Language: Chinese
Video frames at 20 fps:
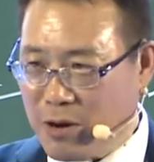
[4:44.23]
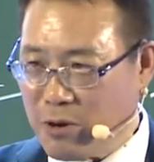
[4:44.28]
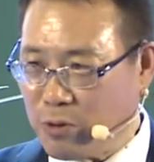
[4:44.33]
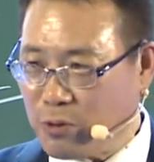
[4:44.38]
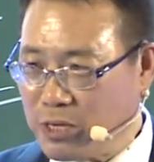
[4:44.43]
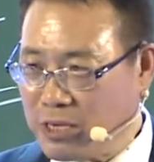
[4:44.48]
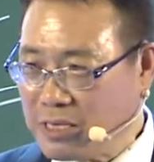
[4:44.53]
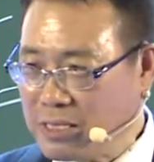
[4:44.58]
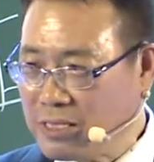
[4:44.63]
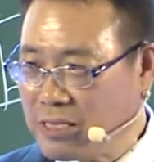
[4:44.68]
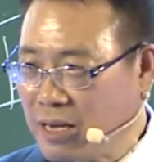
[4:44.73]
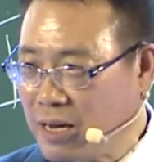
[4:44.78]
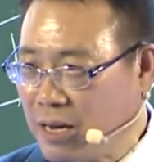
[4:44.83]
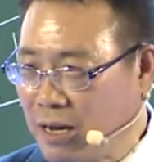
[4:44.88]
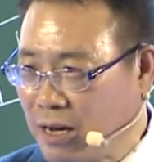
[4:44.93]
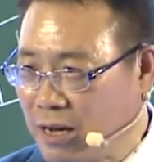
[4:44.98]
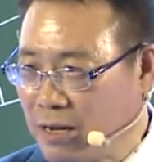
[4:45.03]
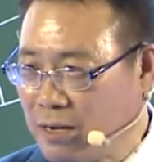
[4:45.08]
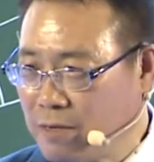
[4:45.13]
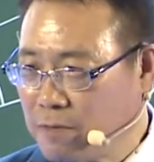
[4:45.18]
回应一下
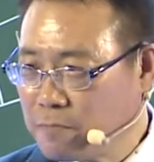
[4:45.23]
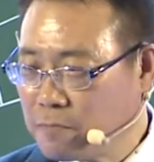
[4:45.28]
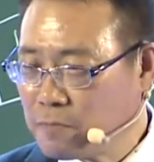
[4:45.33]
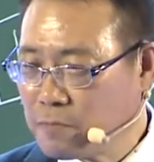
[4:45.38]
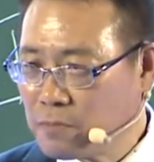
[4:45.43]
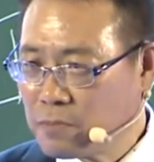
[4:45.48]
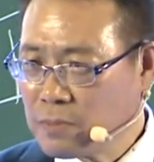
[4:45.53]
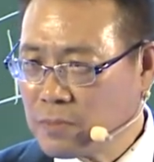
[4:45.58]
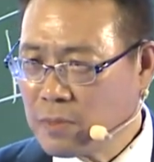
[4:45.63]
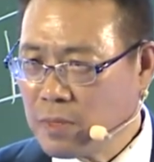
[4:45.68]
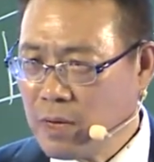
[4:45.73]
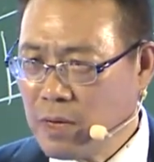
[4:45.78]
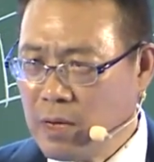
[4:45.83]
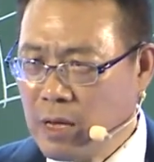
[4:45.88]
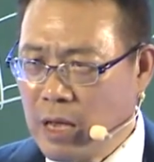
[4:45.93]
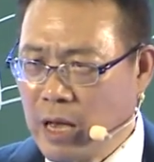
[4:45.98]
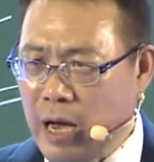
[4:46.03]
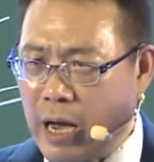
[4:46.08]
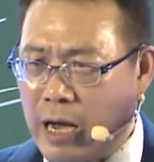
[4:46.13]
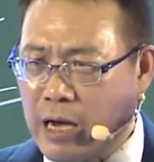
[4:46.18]
哈。
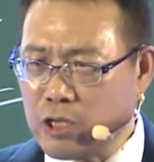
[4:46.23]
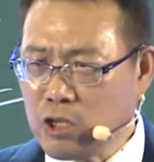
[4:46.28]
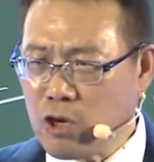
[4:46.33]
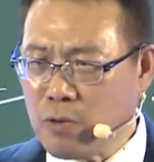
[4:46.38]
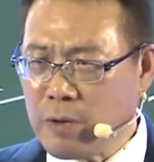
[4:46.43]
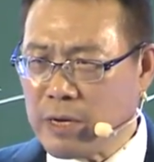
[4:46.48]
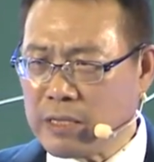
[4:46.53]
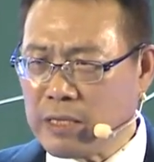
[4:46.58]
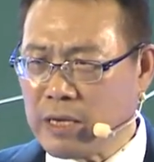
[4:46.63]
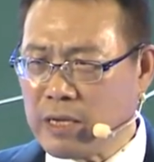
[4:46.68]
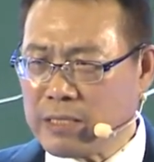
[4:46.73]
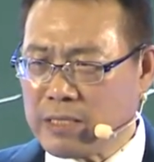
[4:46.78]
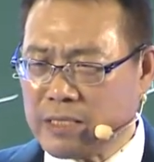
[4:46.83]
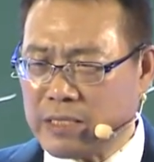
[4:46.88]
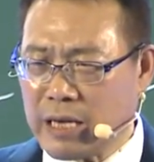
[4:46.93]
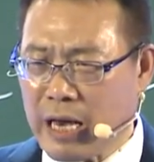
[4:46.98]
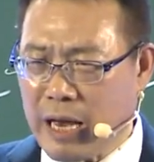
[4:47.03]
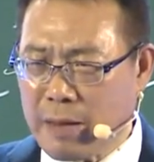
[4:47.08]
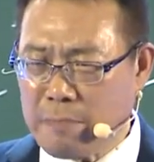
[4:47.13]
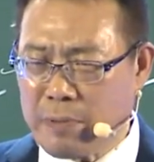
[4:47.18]
艾多美的
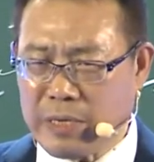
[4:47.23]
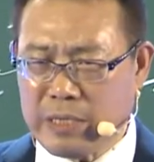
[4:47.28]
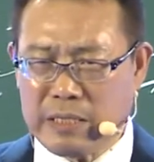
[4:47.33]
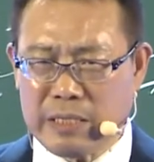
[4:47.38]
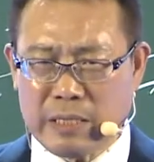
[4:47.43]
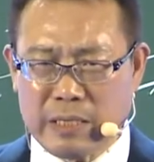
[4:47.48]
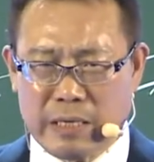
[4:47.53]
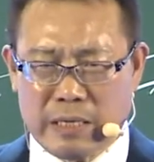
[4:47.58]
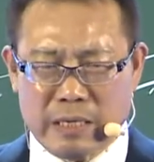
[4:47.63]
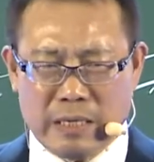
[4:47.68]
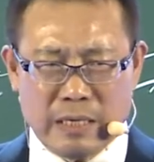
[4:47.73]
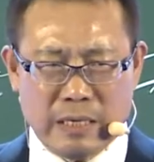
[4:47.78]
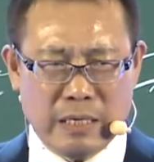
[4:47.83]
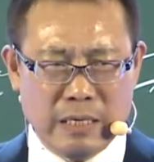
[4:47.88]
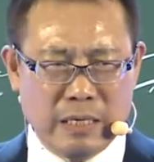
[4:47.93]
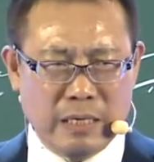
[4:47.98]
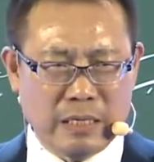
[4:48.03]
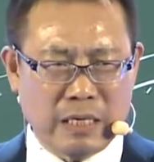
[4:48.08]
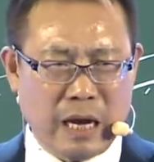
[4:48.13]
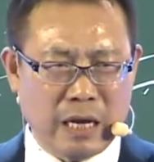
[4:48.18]
产品是
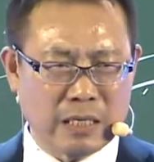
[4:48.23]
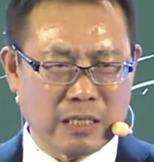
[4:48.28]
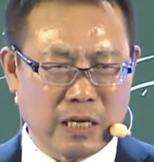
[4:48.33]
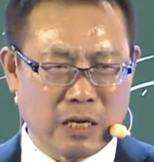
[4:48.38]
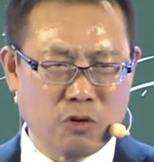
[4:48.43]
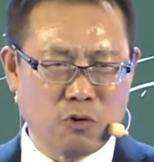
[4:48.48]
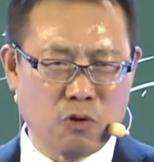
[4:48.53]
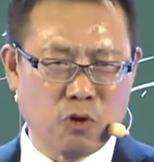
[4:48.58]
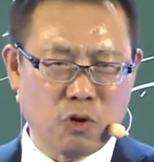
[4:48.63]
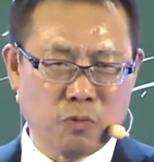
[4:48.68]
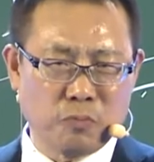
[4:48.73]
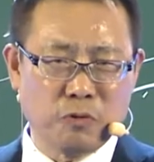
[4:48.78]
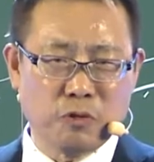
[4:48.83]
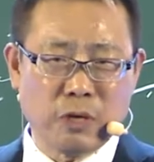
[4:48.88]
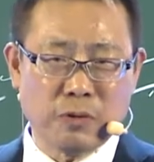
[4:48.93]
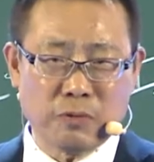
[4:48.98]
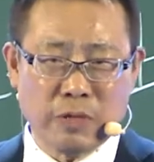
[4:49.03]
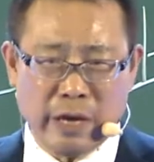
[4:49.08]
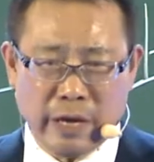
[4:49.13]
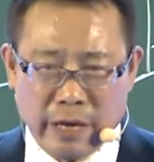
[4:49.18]
日常生活用品，对
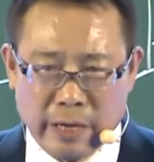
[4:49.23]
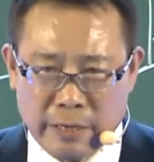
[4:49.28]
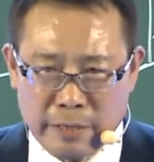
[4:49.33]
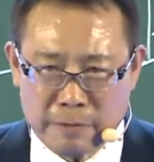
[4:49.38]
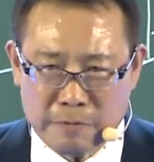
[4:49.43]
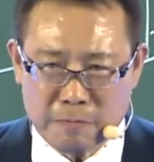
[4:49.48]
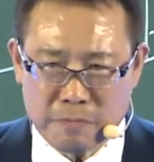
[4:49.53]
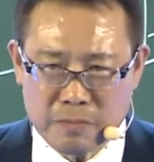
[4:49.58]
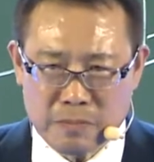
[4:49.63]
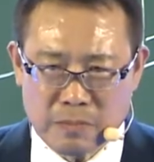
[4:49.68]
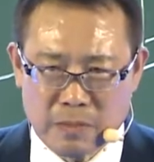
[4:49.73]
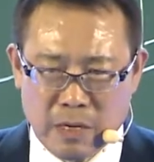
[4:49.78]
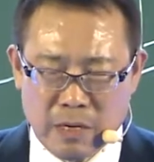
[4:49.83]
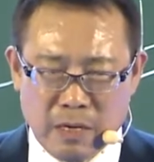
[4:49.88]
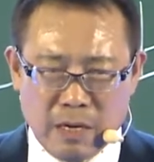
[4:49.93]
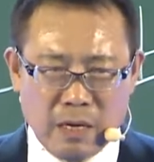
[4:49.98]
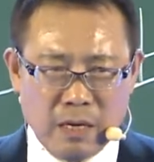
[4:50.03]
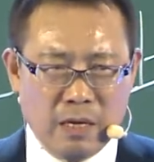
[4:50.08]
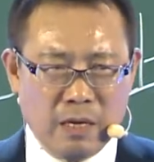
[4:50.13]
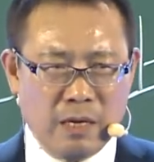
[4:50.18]
不对？
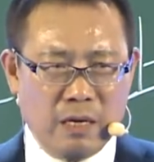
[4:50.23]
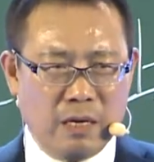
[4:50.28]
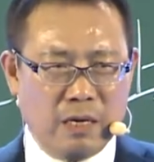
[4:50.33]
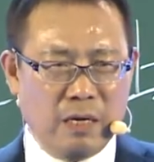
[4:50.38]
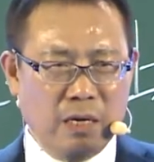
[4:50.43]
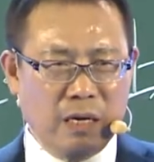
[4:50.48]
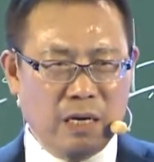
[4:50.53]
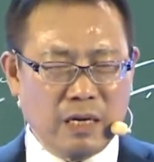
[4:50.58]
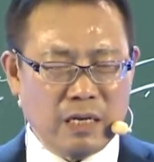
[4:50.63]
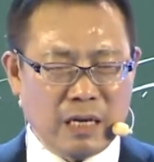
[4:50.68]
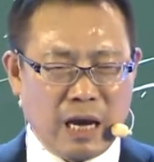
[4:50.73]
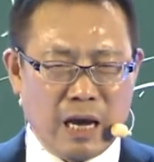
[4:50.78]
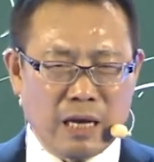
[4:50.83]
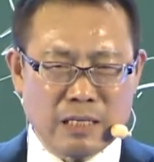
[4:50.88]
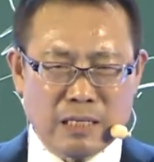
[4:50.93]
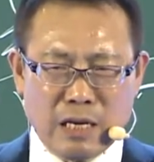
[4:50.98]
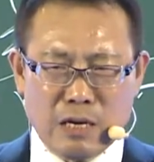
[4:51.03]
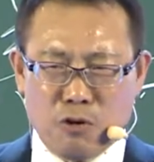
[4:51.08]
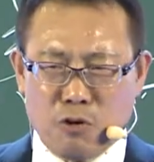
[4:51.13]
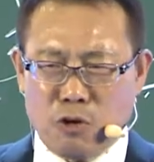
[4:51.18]
对日常
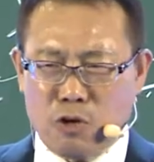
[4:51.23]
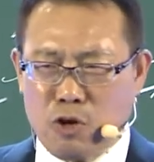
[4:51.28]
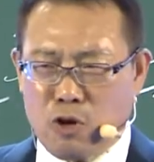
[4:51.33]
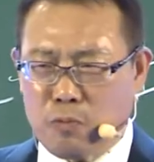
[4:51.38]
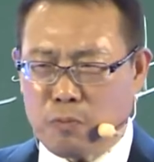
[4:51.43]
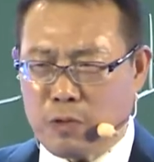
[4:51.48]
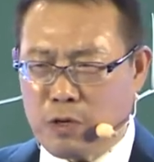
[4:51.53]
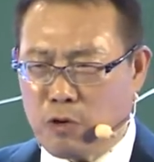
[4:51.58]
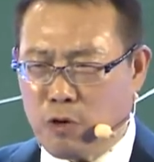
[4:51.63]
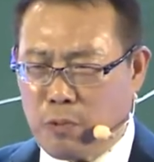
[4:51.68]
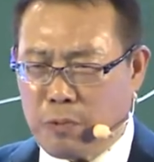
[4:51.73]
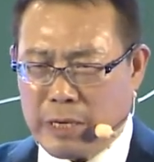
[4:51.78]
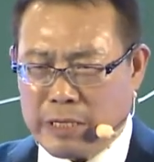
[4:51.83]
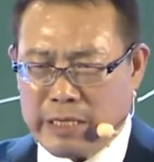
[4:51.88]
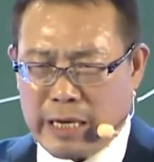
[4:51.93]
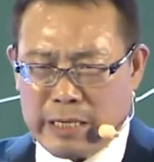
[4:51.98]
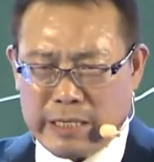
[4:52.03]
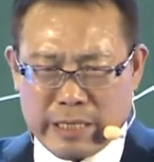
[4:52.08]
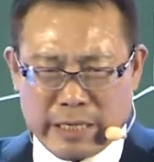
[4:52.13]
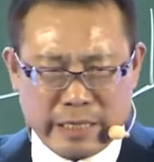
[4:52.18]
生活用品会不会
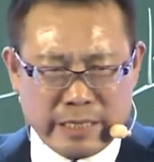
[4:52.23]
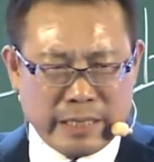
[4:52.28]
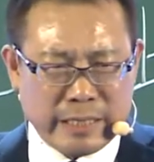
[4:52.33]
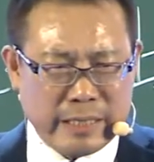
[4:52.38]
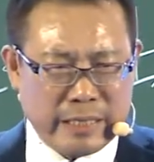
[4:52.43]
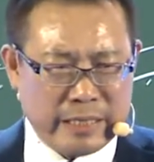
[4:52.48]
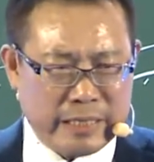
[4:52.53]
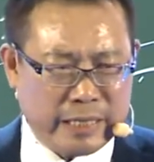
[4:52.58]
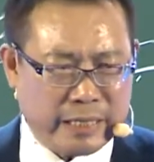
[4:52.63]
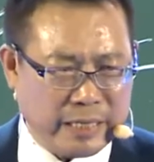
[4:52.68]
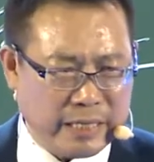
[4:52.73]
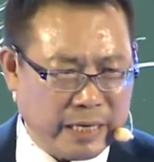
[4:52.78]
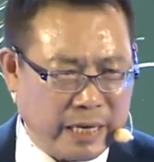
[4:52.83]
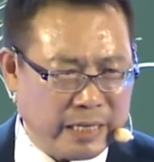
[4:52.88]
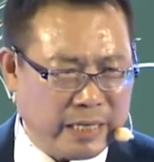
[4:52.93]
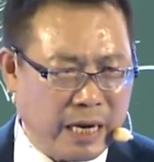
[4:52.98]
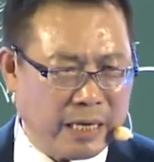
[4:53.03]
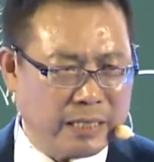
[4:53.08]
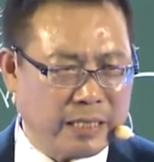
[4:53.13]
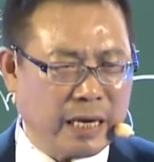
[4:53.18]
在这个世世界
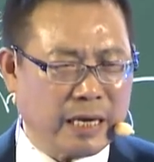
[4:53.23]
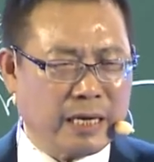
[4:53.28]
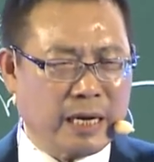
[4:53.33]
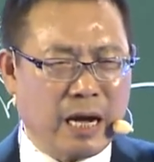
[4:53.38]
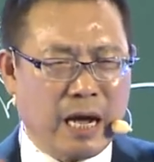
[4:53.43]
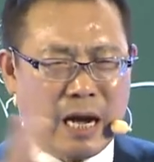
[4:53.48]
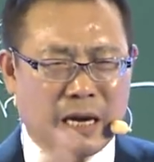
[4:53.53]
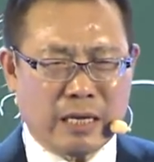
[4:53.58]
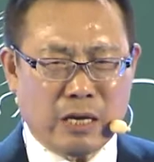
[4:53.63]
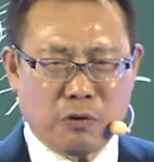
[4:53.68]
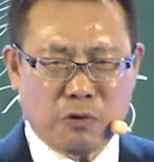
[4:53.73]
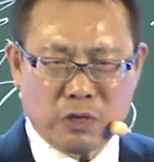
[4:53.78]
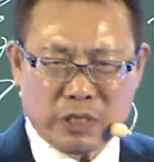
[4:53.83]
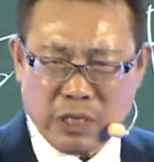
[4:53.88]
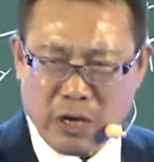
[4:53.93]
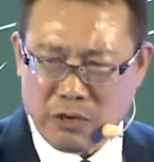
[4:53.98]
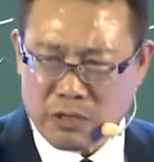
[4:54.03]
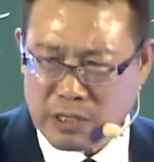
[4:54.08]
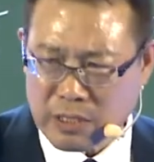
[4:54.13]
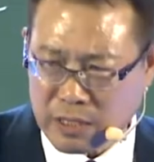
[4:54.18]
上这一个行业会
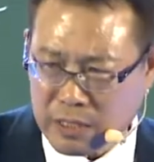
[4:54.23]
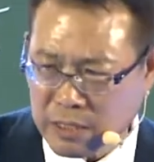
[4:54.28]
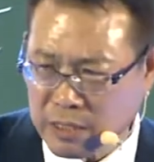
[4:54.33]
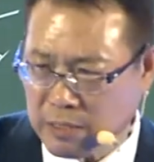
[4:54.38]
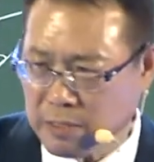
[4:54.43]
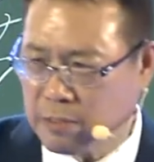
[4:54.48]
消失？